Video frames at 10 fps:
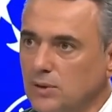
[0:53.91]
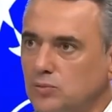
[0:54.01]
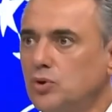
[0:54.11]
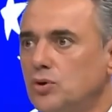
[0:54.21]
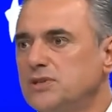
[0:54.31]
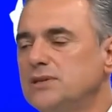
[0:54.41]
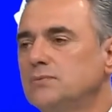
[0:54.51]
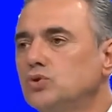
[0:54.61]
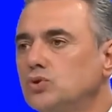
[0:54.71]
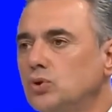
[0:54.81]
Bu
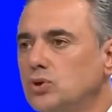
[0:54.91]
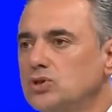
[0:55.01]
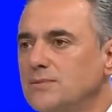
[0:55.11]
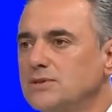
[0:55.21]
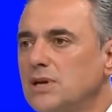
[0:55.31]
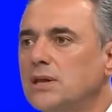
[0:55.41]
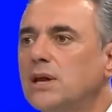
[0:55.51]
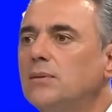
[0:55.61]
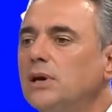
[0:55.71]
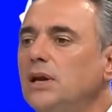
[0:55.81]
bizim mutlu olacağımız
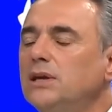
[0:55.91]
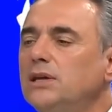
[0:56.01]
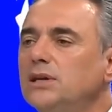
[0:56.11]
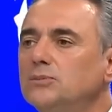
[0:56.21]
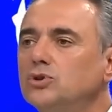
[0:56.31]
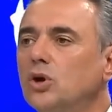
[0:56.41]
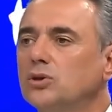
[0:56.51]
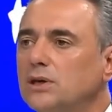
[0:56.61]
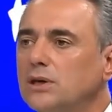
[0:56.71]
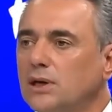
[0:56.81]
anlar ama ilk
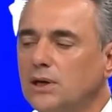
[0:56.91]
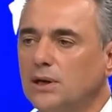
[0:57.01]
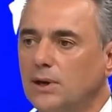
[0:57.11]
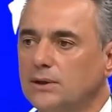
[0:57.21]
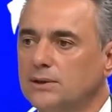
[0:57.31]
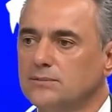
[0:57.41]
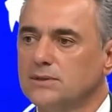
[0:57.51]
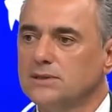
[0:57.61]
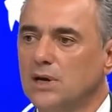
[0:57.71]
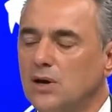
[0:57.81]
24 dakikaya
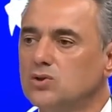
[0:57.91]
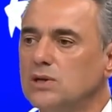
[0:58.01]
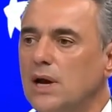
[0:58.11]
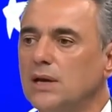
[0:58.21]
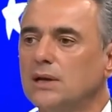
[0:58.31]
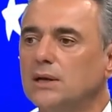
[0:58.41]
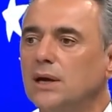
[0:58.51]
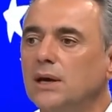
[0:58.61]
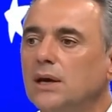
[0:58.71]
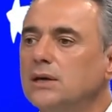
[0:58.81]
baktığımızda
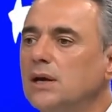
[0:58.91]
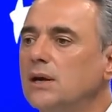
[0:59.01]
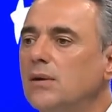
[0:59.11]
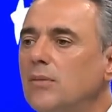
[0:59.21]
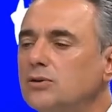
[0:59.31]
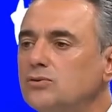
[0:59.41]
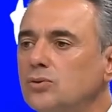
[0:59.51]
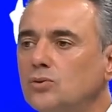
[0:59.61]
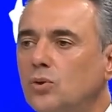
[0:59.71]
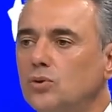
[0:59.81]
özellikle Kerem
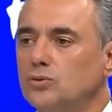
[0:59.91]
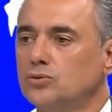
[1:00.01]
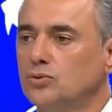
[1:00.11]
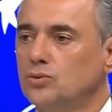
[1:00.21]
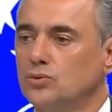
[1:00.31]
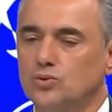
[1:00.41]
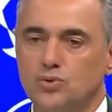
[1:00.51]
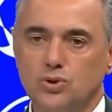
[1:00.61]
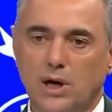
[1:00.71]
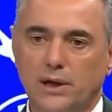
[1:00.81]
Aktürkoğlu'nun
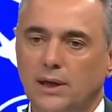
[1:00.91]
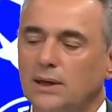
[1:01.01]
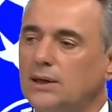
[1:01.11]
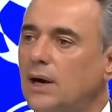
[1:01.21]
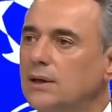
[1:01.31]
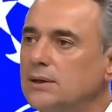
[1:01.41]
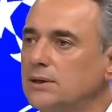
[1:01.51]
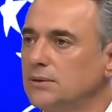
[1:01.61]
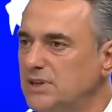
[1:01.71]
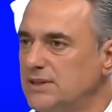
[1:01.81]
3 tane,
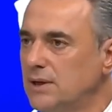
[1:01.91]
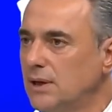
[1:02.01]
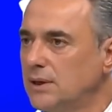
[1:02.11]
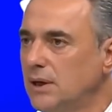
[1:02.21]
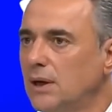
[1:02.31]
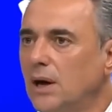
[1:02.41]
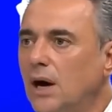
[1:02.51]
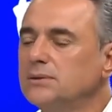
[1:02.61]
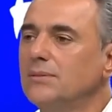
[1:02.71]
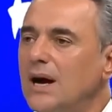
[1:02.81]
Icardi'nin bir tane,
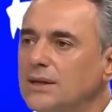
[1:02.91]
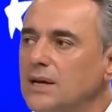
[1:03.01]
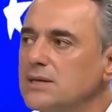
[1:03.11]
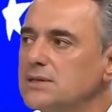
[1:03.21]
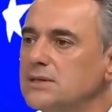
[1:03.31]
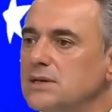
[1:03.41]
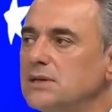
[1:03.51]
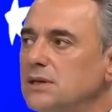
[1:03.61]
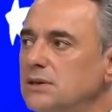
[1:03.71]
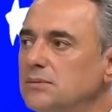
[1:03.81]
hadi Mertens'i de
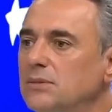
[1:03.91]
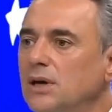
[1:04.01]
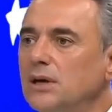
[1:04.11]
sayalım